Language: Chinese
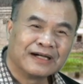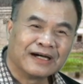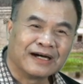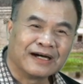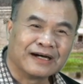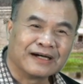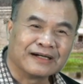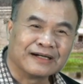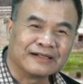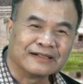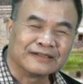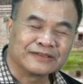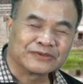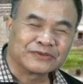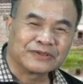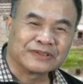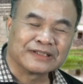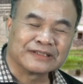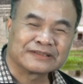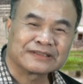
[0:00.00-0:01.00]
呃，
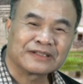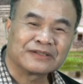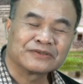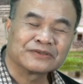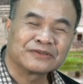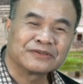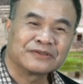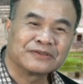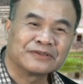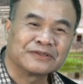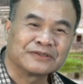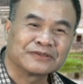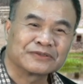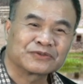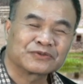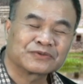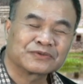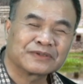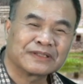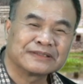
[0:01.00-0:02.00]
所以呢，赵构
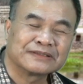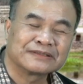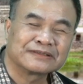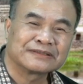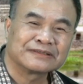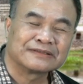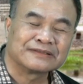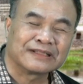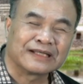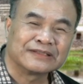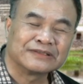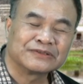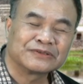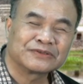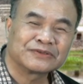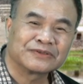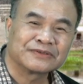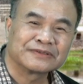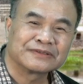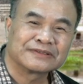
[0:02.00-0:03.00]
算是南
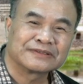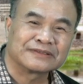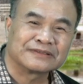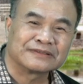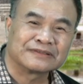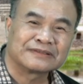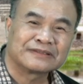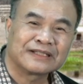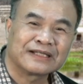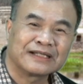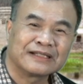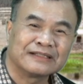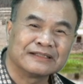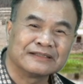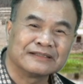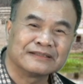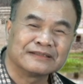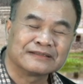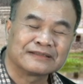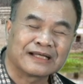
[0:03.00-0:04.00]
宋时代
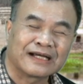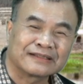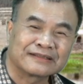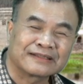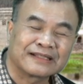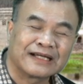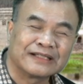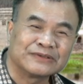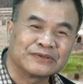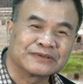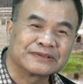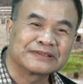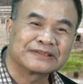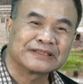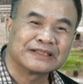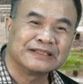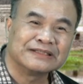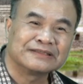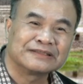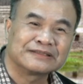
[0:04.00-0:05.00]
唐太宗
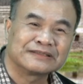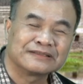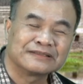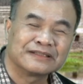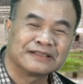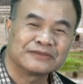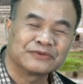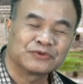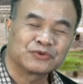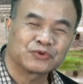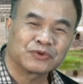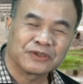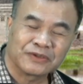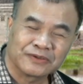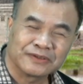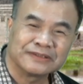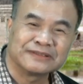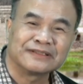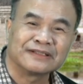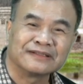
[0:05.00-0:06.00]
这一支的最
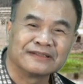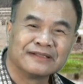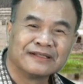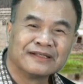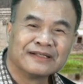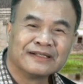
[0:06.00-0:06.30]
后一人。